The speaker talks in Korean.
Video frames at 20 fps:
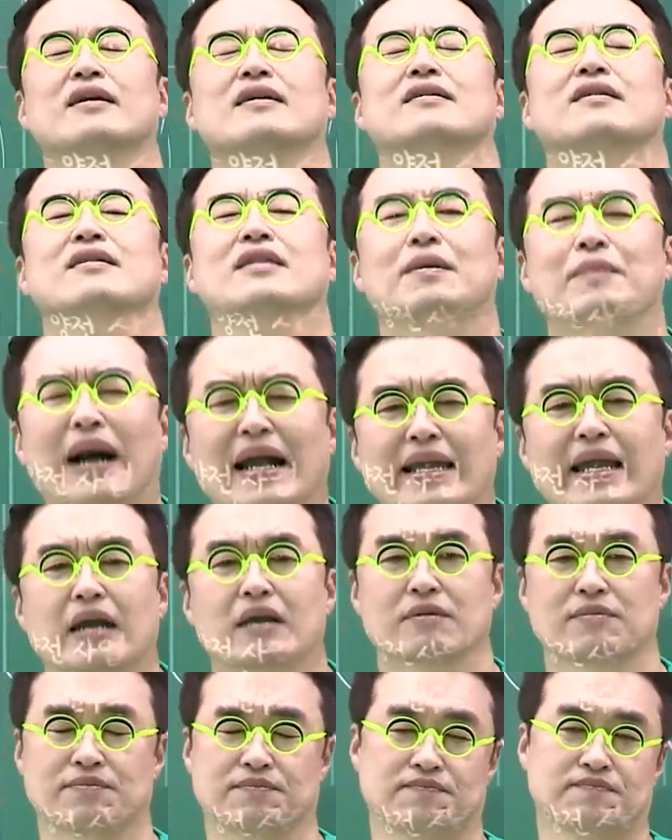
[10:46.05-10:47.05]
그런데 만약,
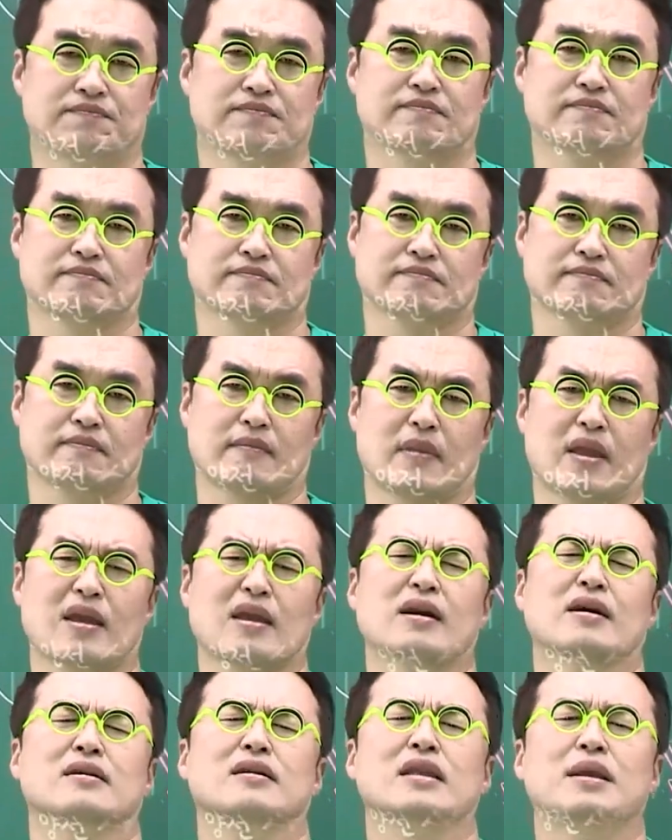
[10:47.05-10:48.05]

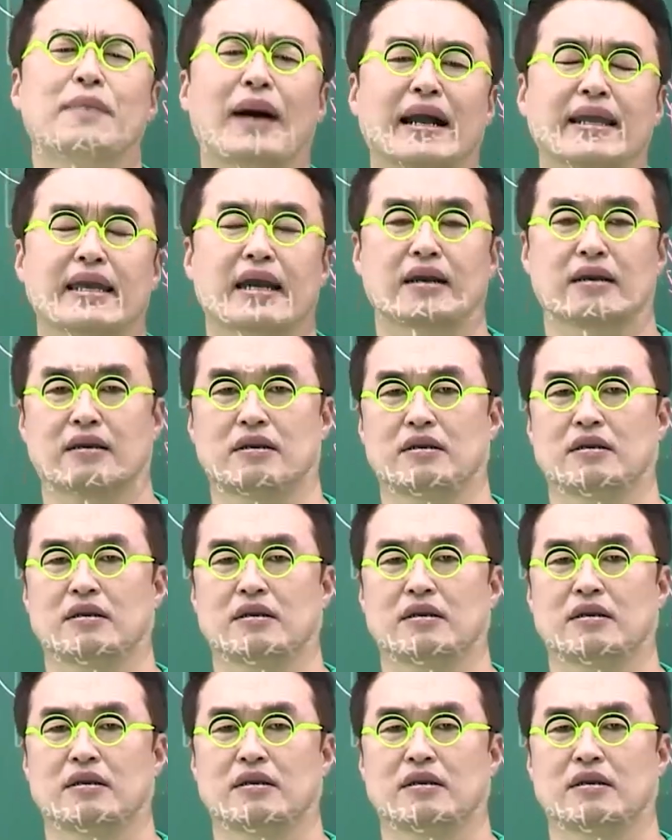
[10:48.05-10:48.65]
그런데 만약